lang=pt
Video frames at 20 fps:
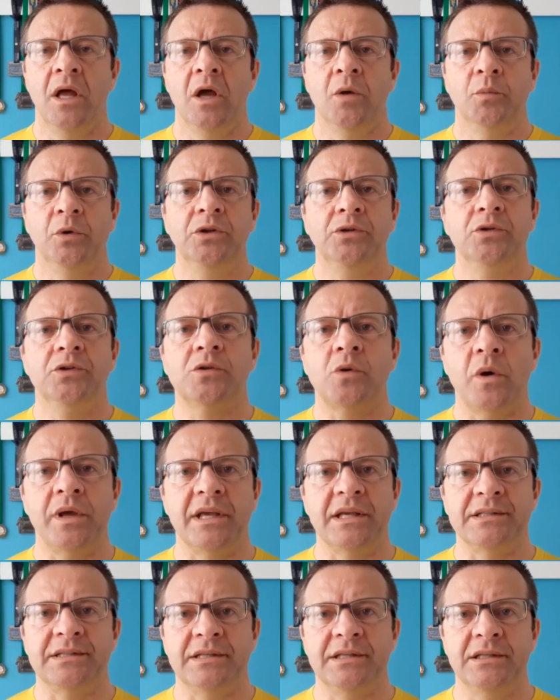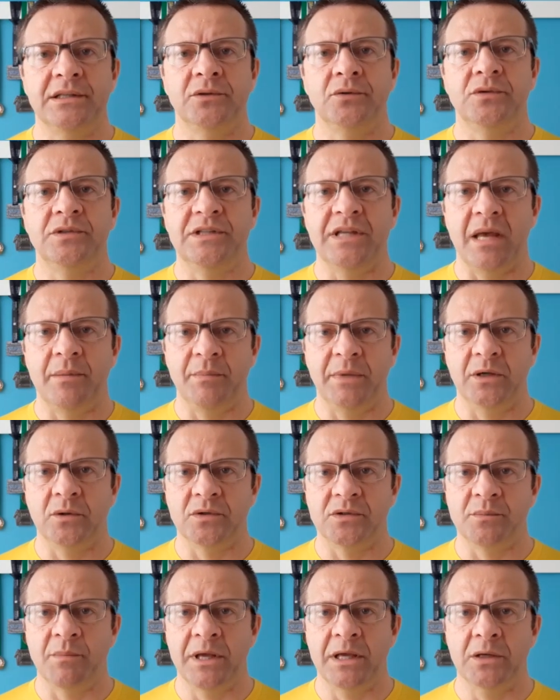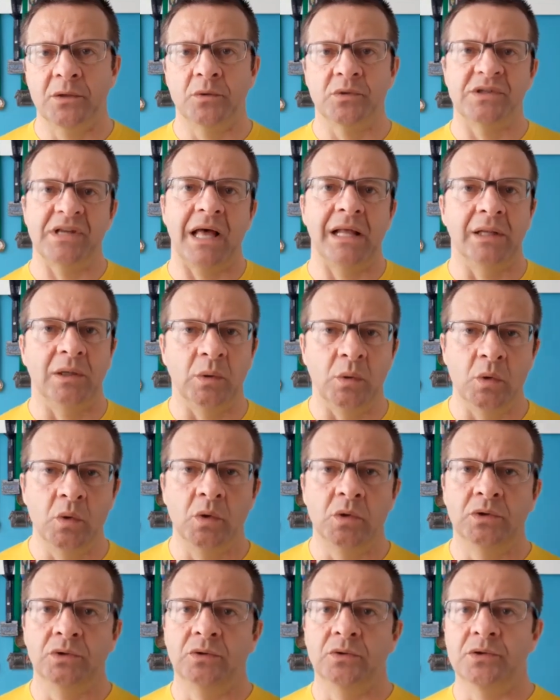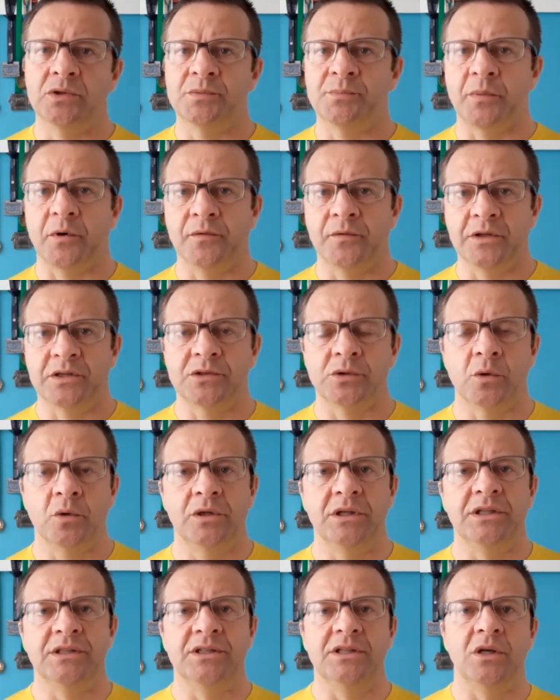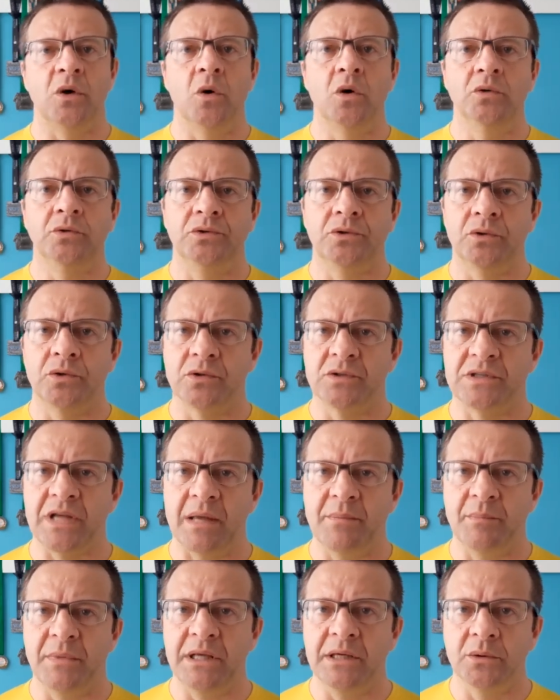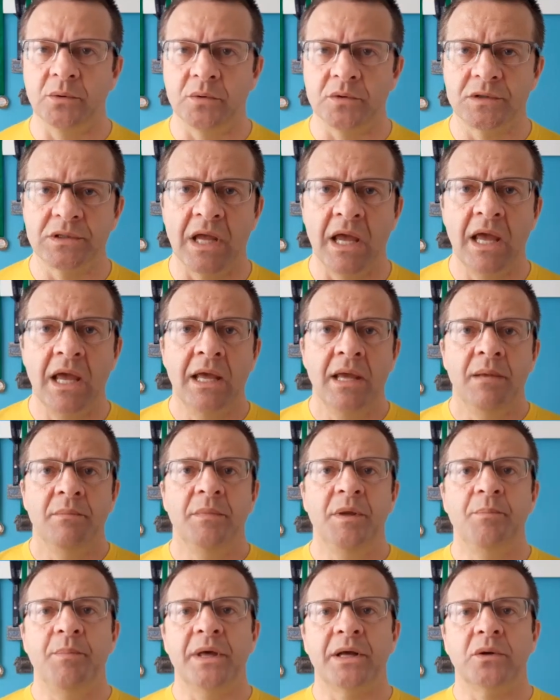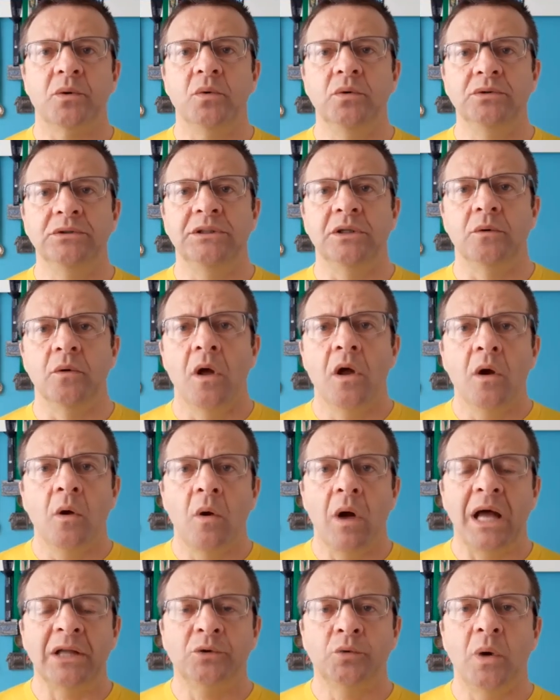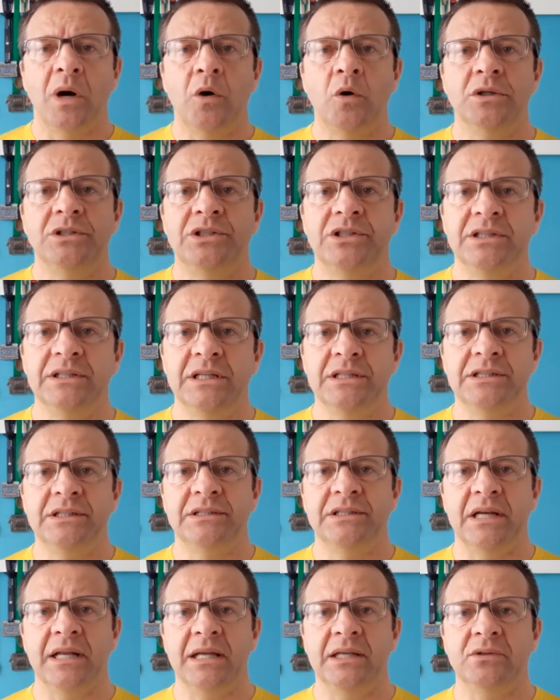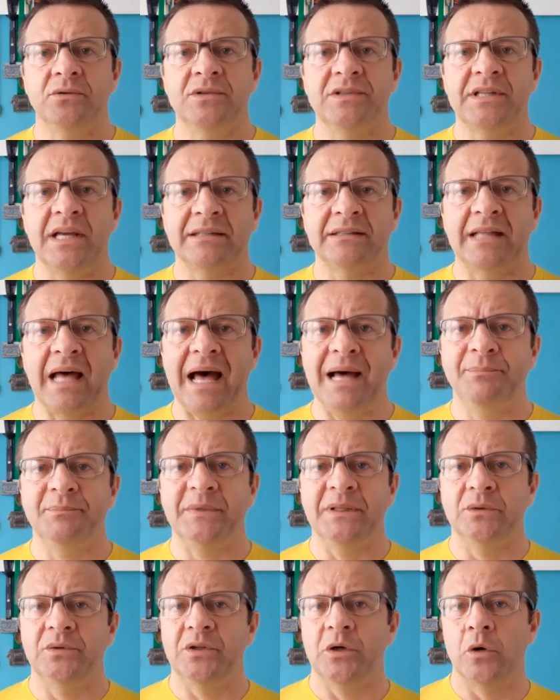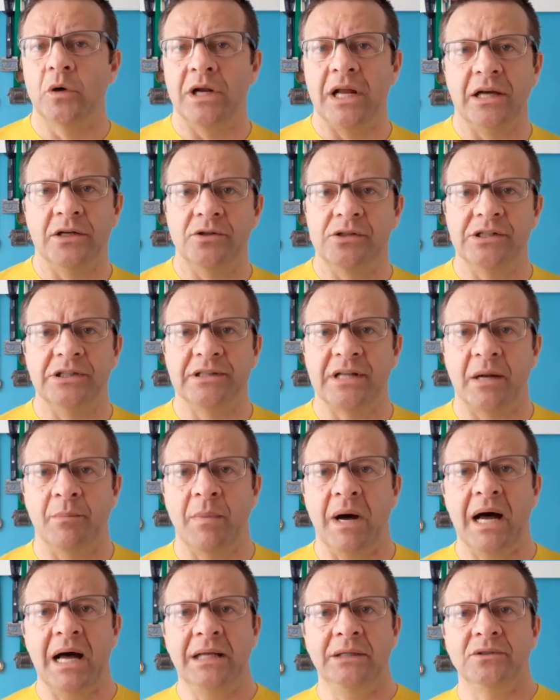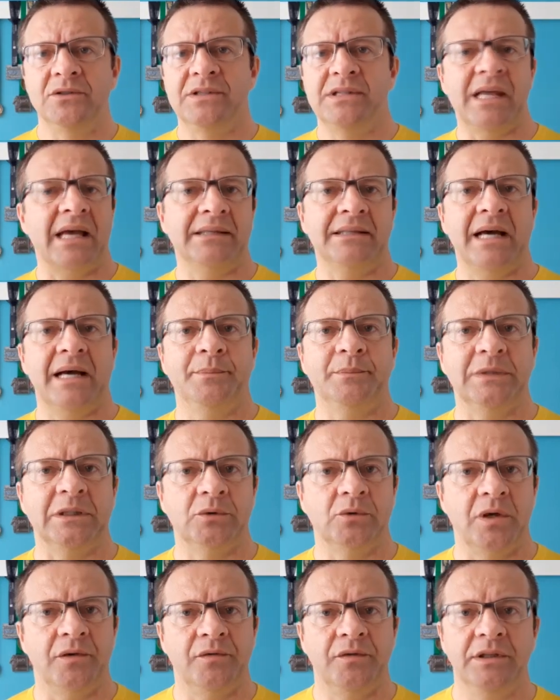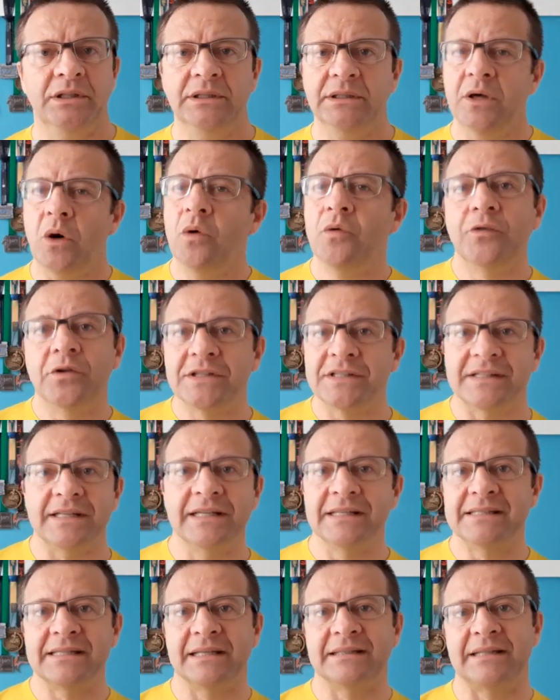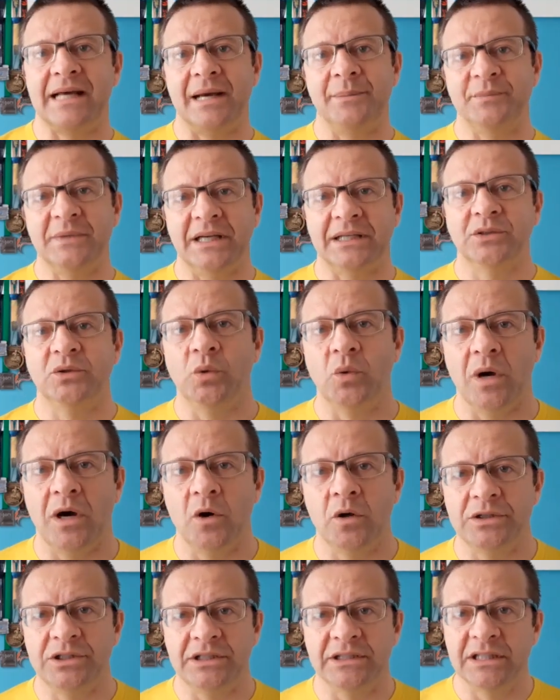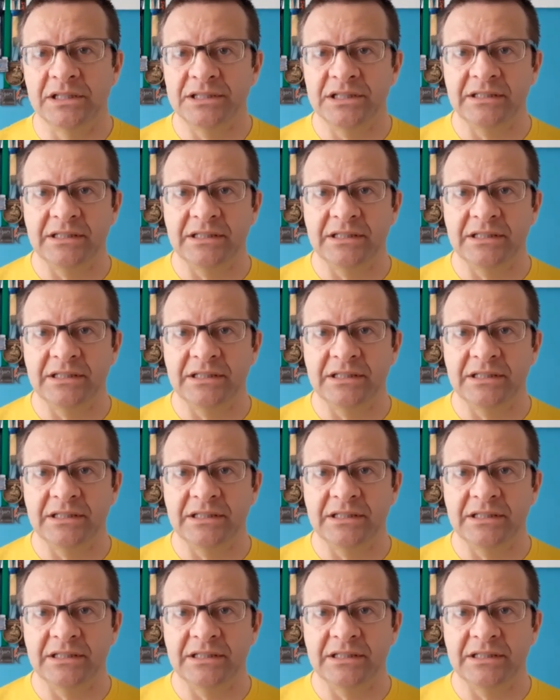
Muitos conhecidos e amigos meus, alunos, professores e outros amigos me perguntam: a tua rotina de treino se adapta ao teu horário de trabalho, se adapta à tua vida ou você se adapta à tua rotina de